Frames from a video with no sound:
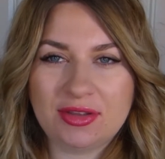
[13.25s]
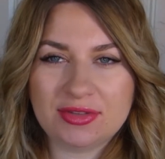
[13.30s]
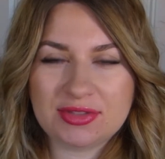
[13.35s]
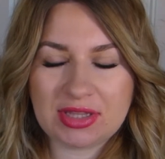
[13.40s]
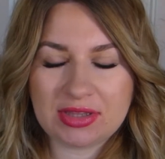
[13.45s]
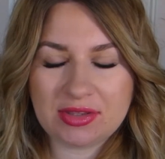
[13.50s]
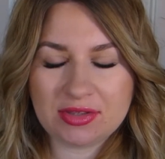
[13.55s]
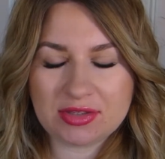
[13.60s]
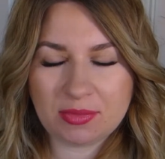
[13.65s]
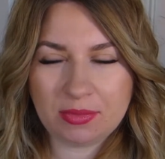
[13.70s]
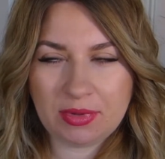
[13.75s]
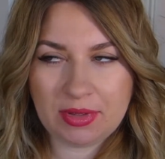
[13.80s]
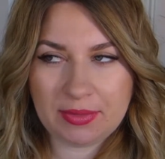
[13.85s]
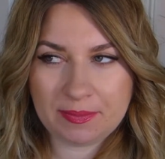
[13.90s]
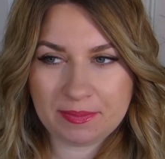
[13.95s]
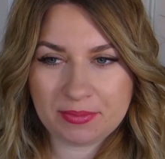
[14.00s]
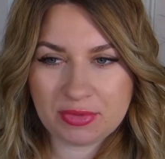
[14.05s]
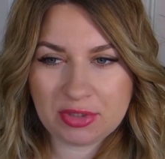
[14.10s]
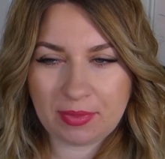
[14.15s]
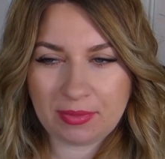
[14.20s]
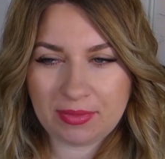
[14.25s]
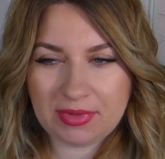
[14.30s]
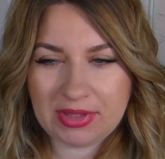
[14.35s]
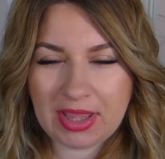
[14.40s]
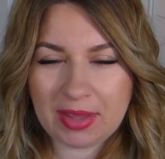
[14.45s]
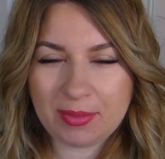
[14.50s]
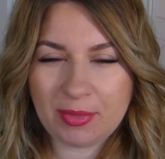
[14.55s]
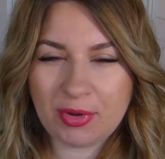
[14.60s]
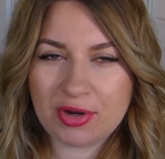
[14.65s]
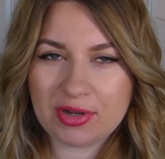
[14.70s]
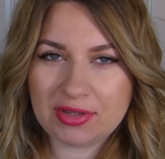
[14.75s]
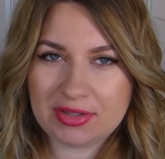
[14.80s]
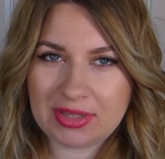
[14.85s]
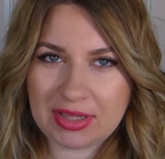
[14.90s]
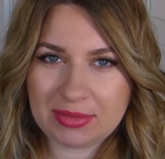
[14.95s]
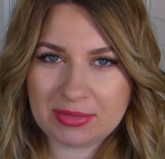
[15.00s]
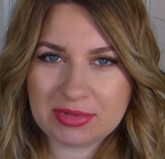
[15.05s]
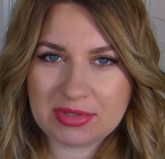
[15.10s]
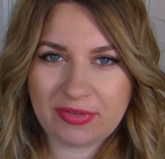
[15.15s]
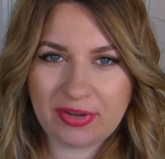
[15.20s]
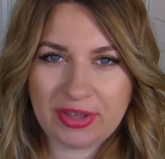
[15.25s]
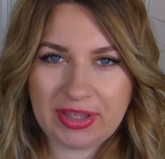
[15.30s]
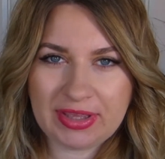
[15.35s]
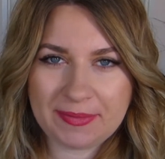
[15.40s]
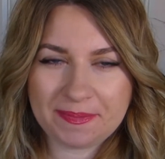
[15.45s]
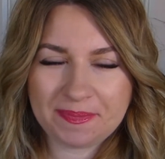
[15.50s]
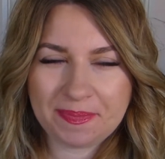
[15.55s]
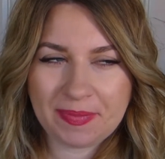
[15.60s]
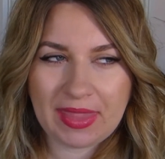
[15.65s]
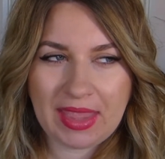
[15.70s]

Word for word: ostatnio sobie przypominałam, oglądałam swoje